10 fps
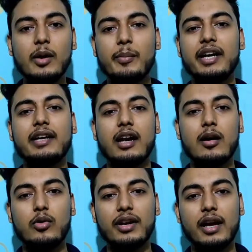पेट
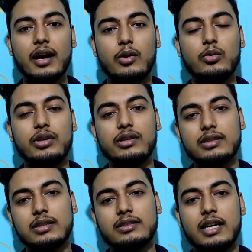खराब होने के कारण उल्टी
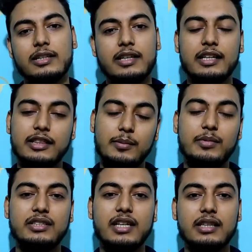दस्त लग जाते हैं तब
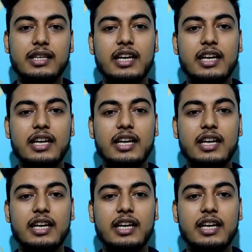दी जाती